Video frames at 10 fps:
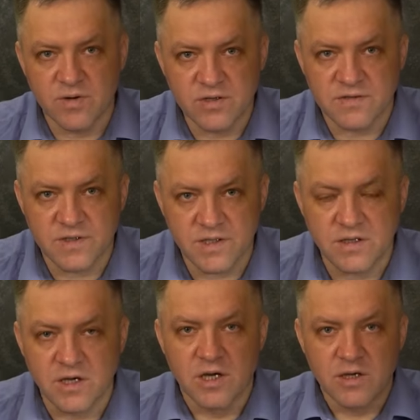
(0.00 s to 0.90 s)
были
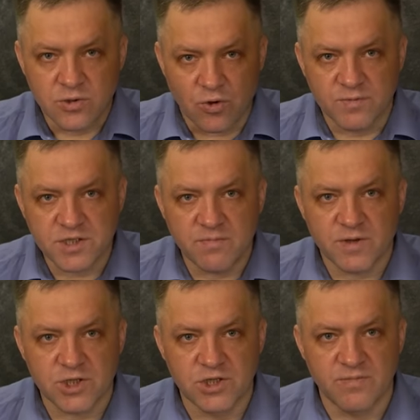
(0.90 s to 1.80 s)
свои томские
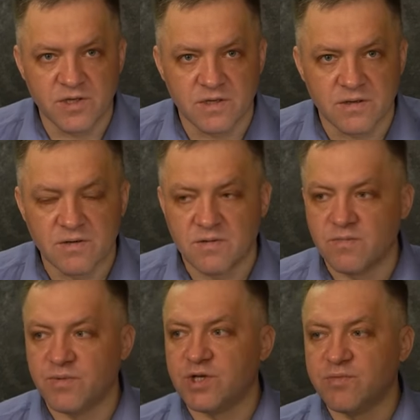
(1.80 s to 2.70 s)
подшипники.
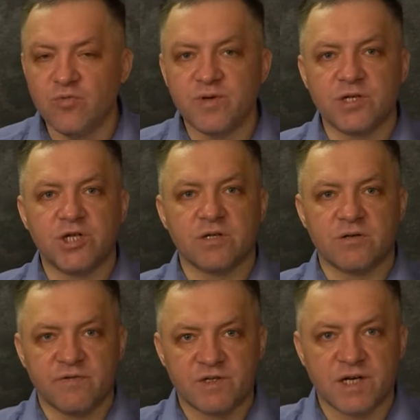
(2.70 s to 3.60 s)
Почему бы
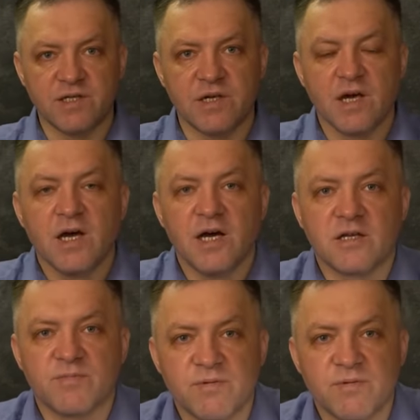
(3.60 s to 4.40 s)
сейчас не возродить это